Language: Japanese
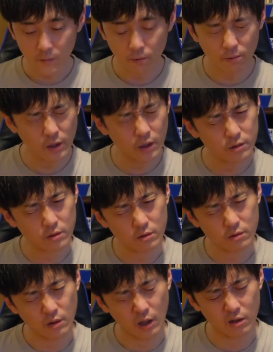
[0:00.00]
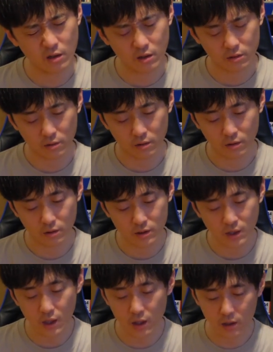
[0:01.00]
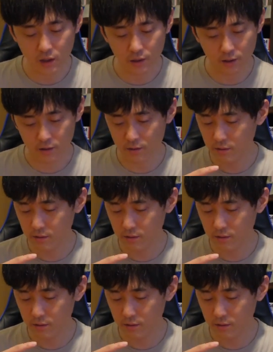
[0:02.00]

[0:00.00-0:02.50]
これが何円やったっけ1000円いかない